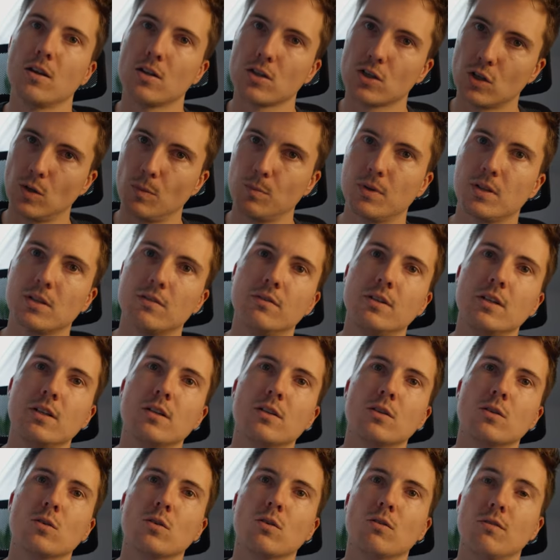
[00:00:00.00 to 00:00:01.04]
stopp das
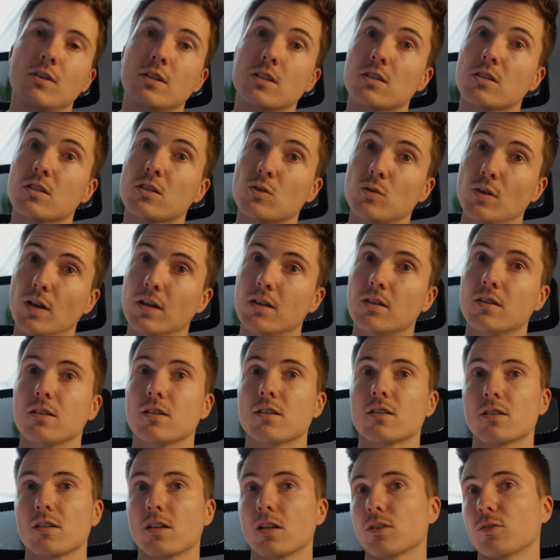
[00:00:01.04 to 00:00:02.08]
Video, wenn es zu Ende
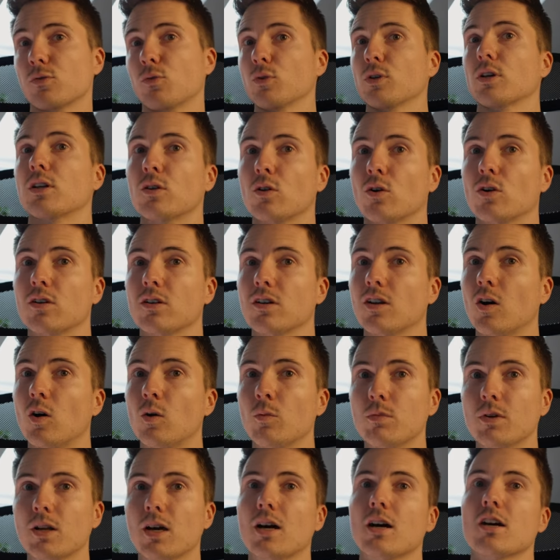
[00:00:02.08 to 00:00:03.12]
ist, lass vorher noch einen
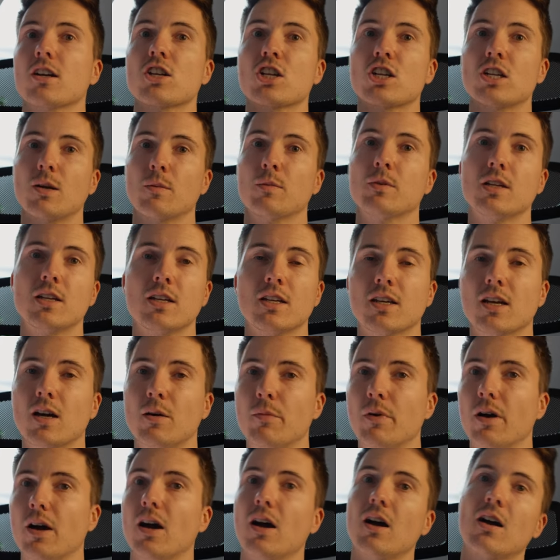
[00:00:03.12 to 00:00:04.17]
Daumen da, schnapp dir die
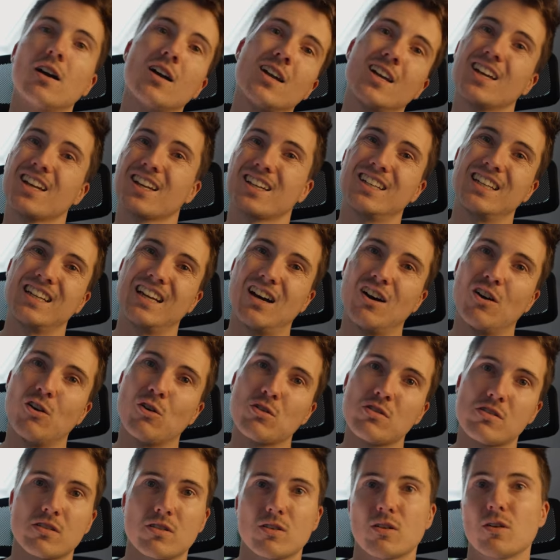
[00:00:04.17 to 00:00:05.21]
Kamera, geh
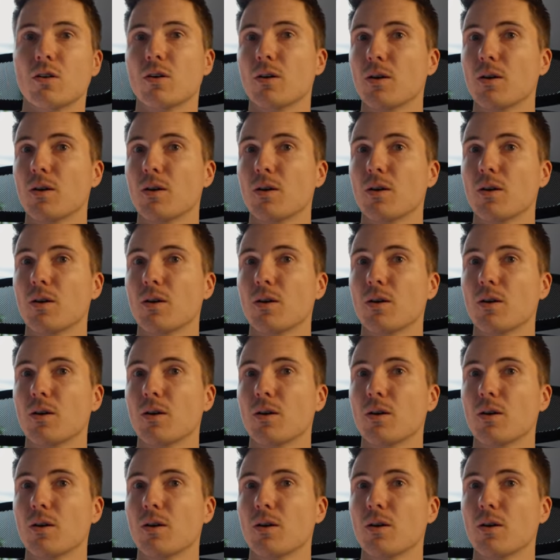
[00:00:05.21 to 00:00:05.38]
raus,